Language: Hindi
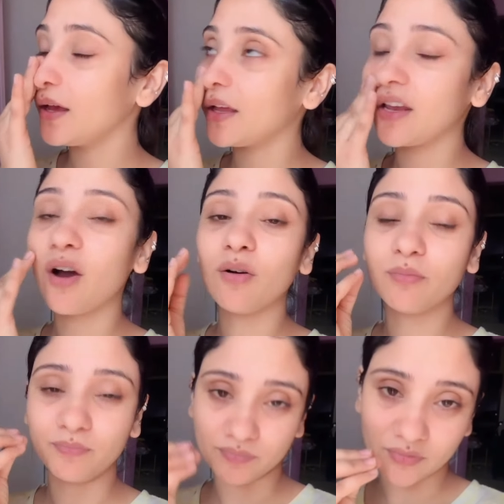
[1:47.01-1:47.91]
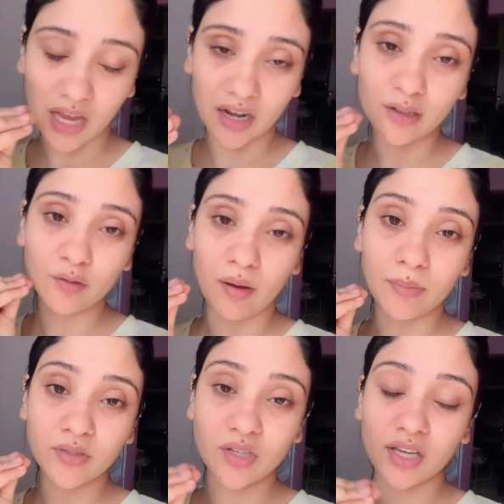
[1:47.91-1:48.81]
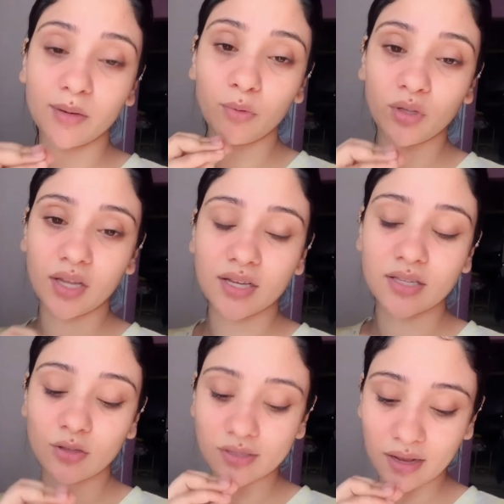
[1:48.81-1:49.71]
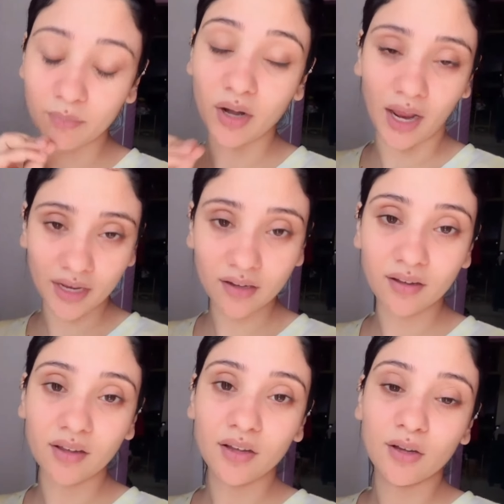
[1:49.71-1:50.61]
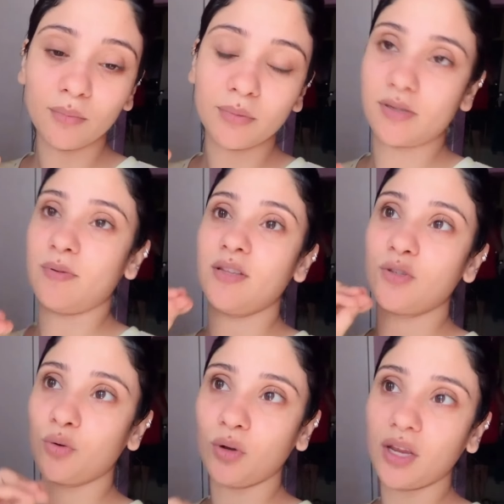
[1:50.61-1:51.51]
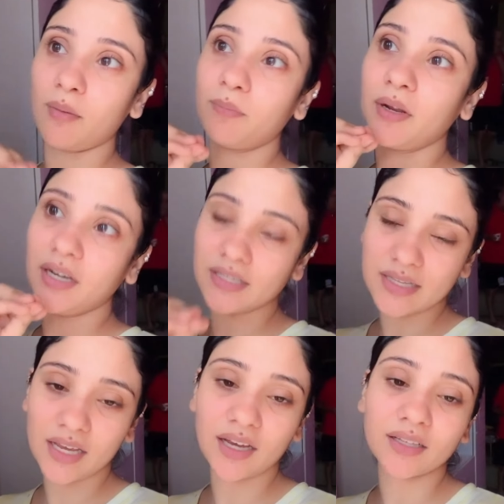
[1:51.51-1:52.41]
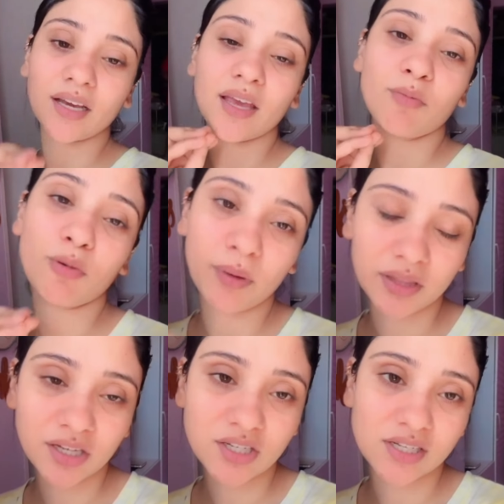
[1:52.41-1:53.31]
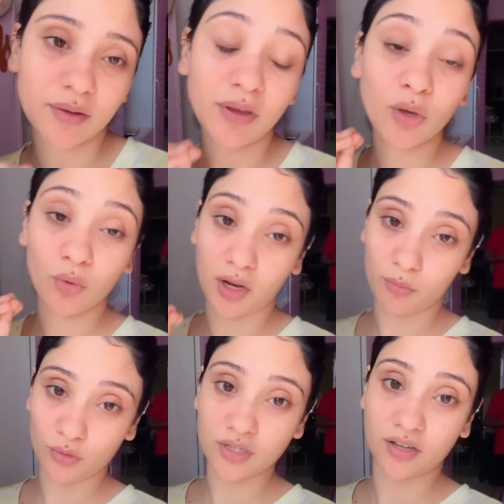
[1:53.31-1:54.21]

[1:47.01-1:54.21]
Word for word: एनी हाउ चैनल तो वापस चाहिए पूरी तरीके से तो इसलिए एम ट्राइंग बस मैं स्टोरी अपडेट इसलिए करा ताकि आपको पता चल जाए मैं क्यों नहीं पोस्ट कर